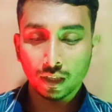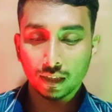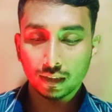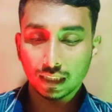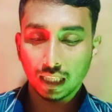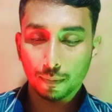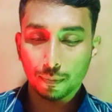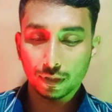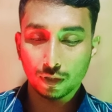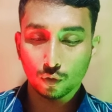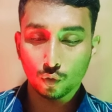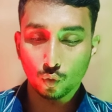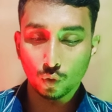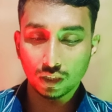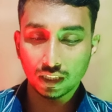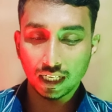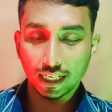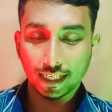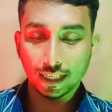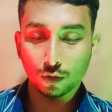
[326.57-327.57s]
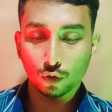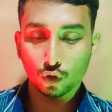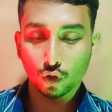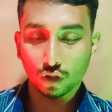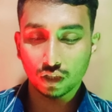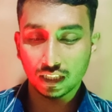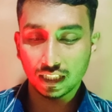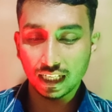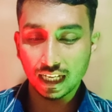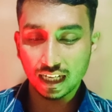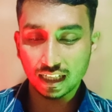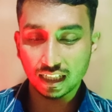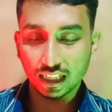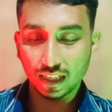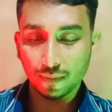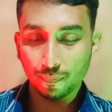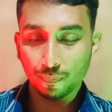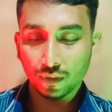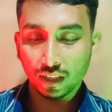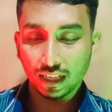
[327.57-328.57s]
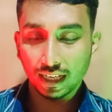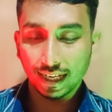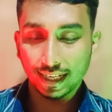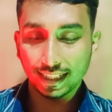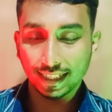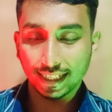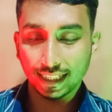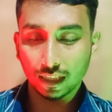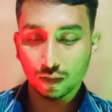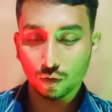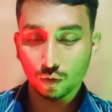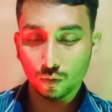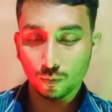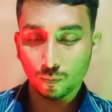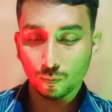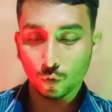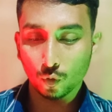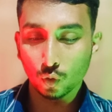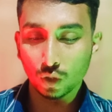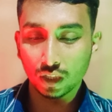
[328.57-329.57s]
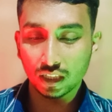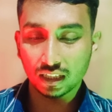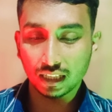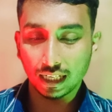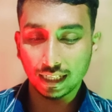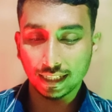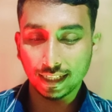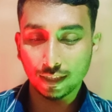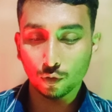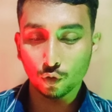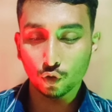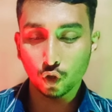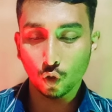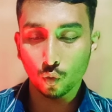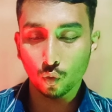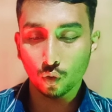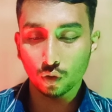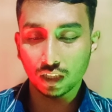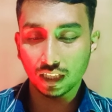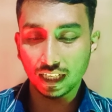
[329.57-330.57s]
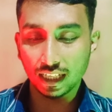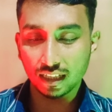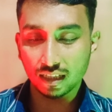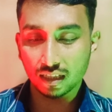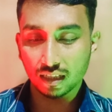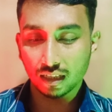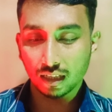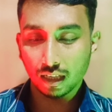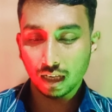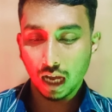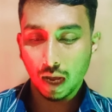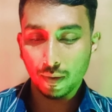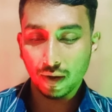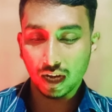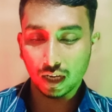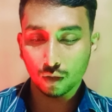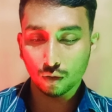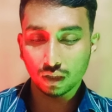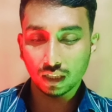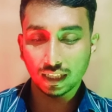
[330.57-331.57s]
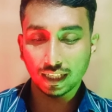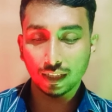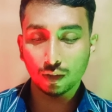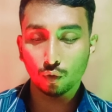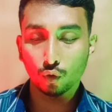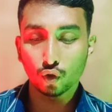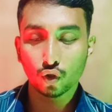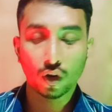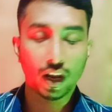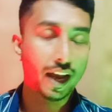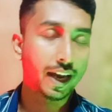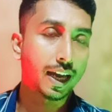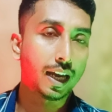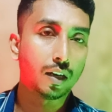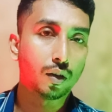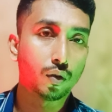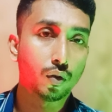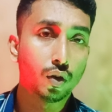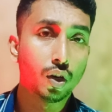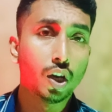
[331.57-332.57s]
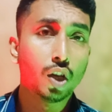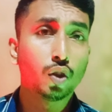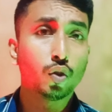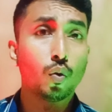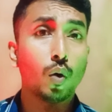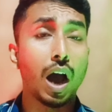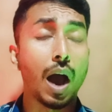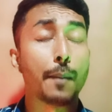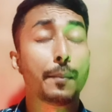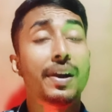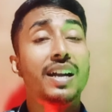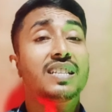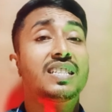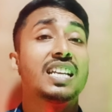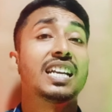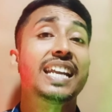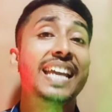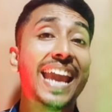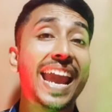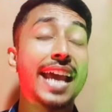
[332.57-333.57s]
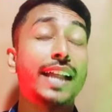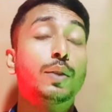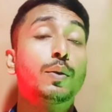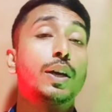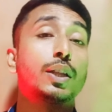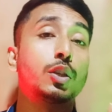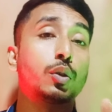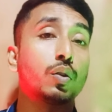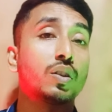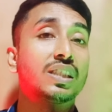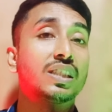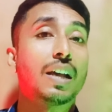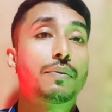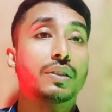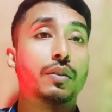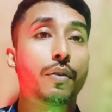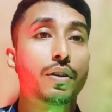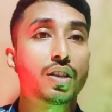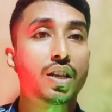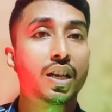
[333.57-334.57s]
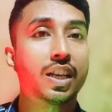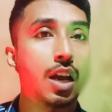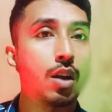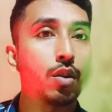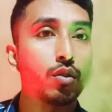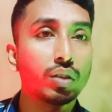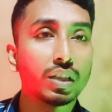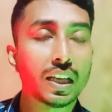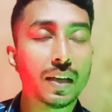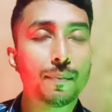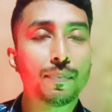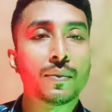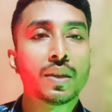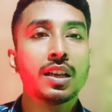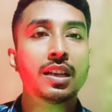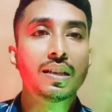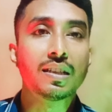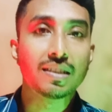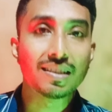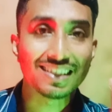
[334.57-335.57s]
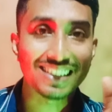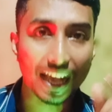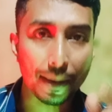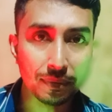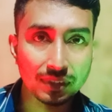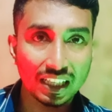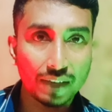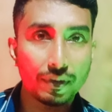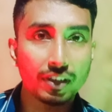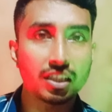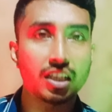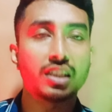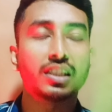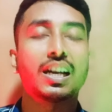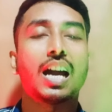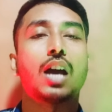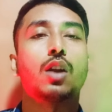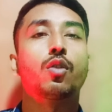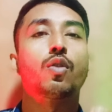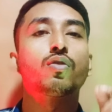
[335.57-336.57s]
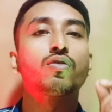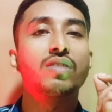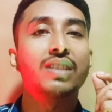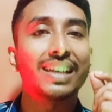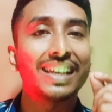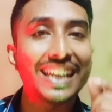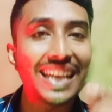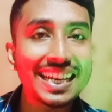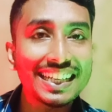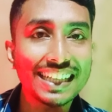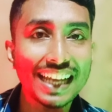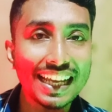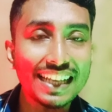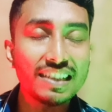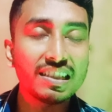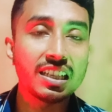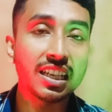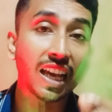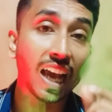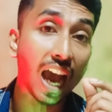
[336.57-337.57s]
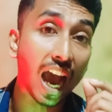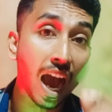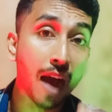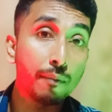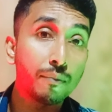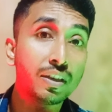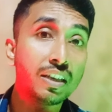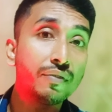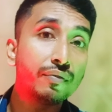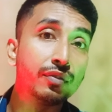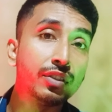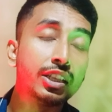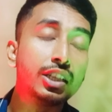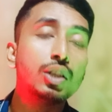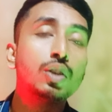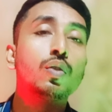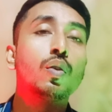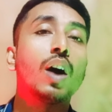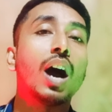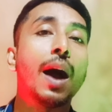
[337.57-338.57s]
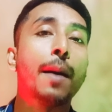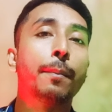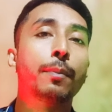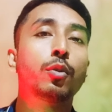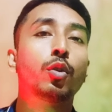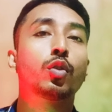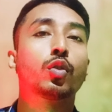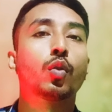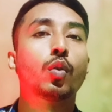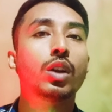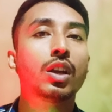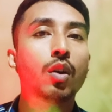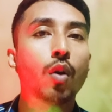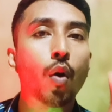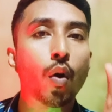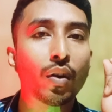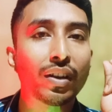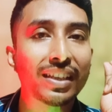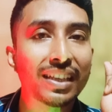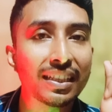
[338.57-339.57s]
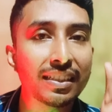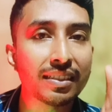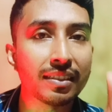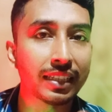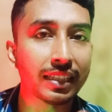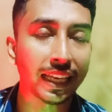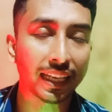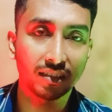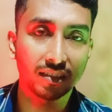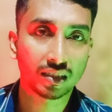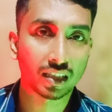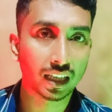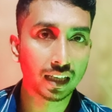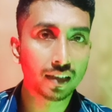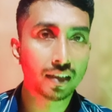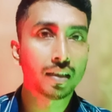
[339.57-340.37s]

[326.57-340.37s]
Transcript: তারপরে কুড়ি তারিখে দুশো ছিয়াশি এদিকে দেখো উনিশ তারিখে দুশো উনত্রিশ আর আঠারো তারিখে দুশো একান্ন তো আমার চ্যানেলে এত এত করে সাবস্ক্রাইবার কারণ কি সাবস্ক্রাইবার কারণ হচ্ছে এটাই যে আমি ভিডিও আপলোড করলে অডিয়েন্স দেখছে